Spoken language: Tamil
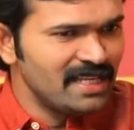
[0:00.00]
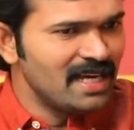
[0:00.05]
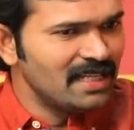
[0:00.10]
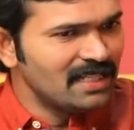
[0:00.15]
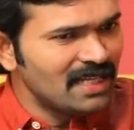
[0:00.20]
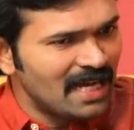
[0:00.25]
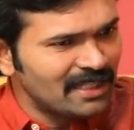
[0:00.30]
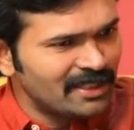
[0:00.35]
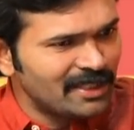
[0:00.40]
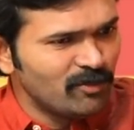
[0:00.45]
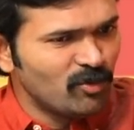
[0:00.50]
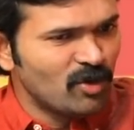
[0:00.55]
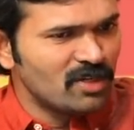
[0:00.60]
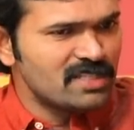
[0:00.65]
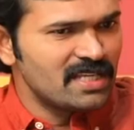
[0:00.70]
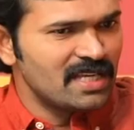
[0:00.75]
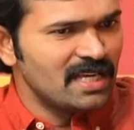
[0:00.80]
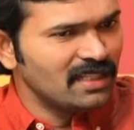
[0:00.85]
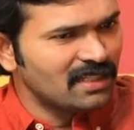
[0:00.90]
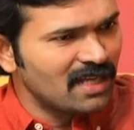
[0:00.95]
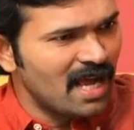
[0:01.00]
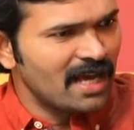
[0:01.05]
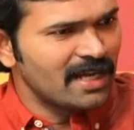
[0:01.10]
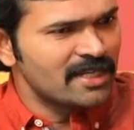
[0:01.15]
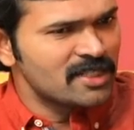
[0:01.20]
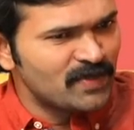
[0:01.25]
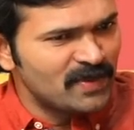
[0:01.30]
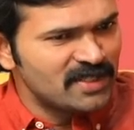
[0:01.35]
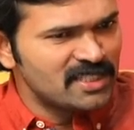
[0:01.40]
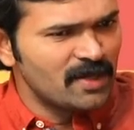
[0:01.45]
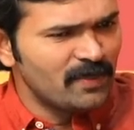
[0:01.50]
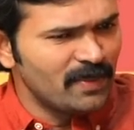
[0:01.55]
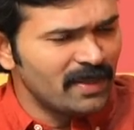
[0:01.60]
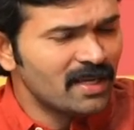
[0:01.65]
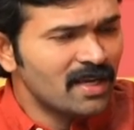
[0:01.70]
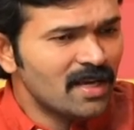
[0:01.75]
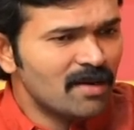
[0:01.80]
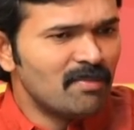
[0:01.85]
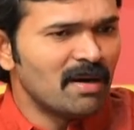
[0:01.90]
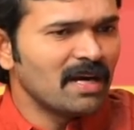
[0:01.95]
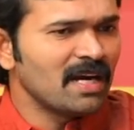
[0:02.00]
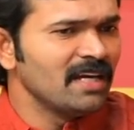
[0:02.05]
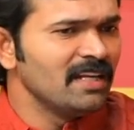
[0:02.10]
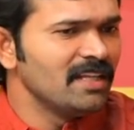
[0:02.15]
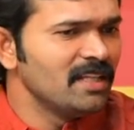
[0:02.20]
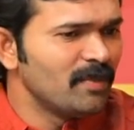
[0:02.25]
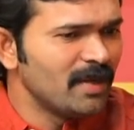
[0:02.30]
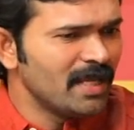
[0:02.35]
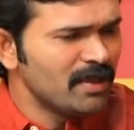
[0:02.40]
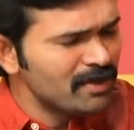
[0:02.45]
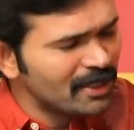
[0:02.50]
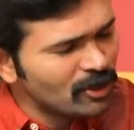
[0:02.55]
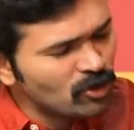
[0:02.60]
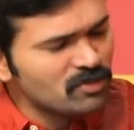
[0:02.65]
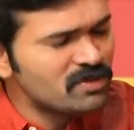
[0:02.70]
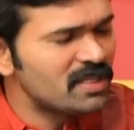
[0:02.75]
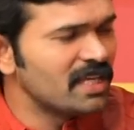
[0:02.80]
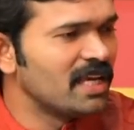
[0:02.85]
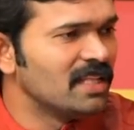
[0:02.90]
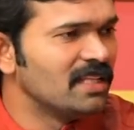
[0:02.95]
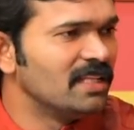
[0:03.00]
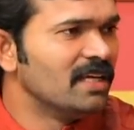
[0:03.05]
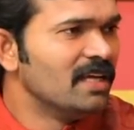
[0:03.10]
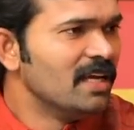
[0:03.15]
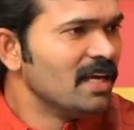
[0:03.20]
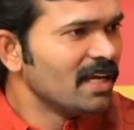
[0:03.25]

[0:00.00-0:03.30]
செய்யாது அதிமுக செய்யாது காங்கிரஸ் பிஜேபி மக்கள் நீதி மையம் எதுவும் செய்யாது